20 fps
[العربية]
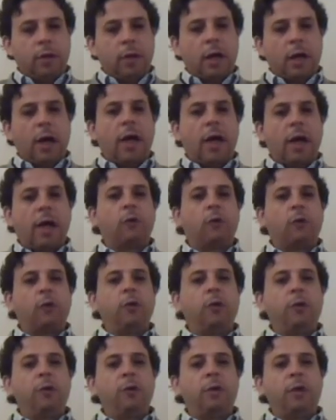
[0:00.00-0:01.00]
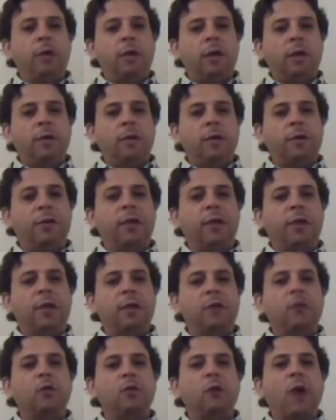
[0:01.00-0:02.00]
على كل فكر
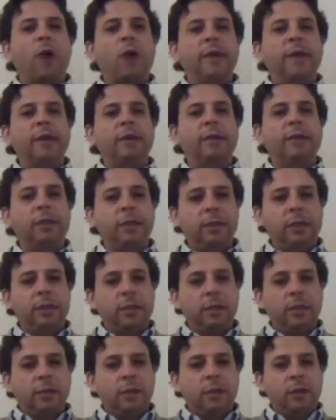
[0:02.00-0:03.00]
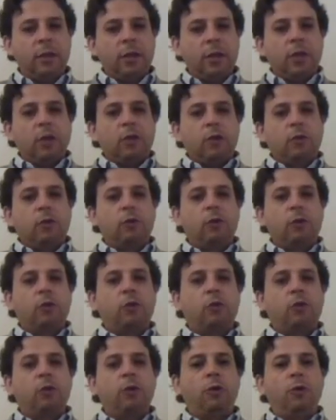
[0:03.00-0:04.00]
أحادي
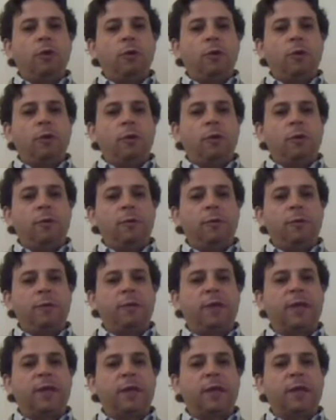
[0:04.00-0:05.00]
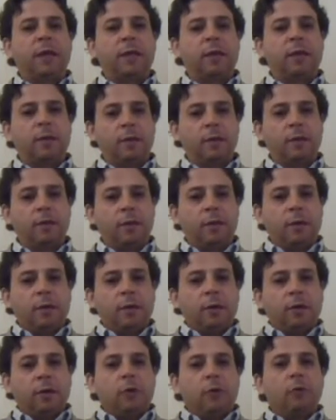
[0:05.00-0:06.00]
كل فكر
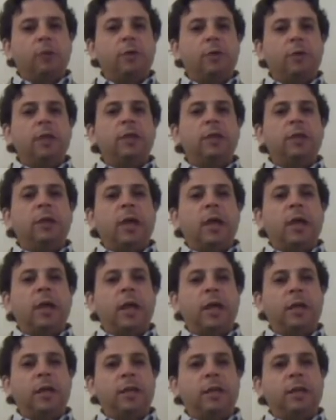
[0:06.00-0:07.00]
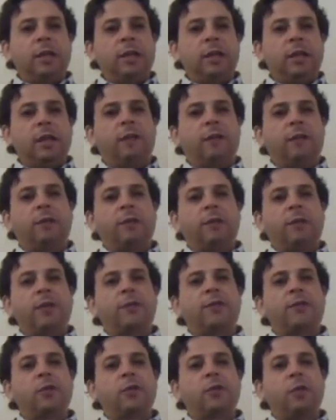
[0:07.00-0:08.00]
يريد أن يفرض
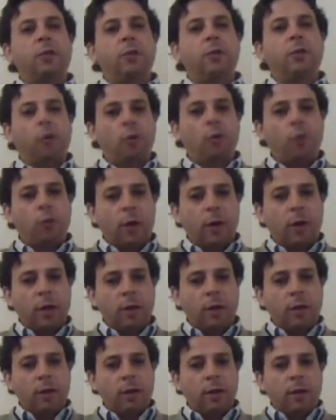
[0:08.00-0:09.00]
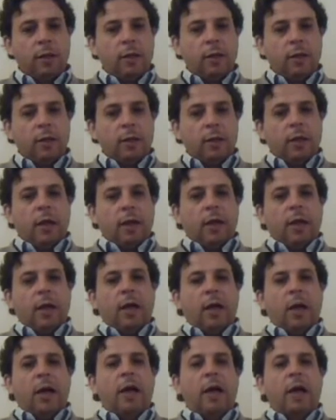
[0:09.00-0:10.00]
نفسه بالقوة
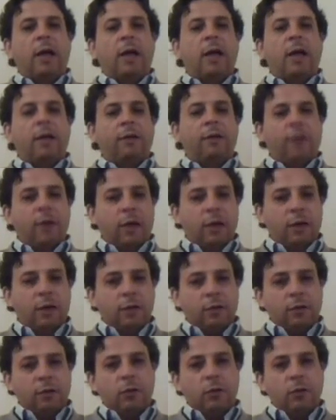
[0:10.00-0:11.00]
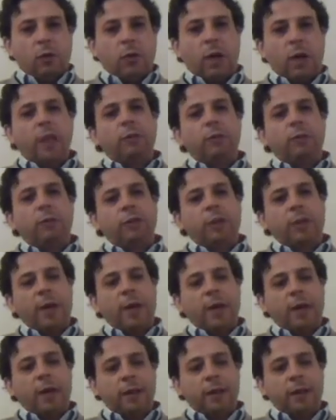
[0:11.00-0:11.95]
على الأفراد وعلى المجتمعات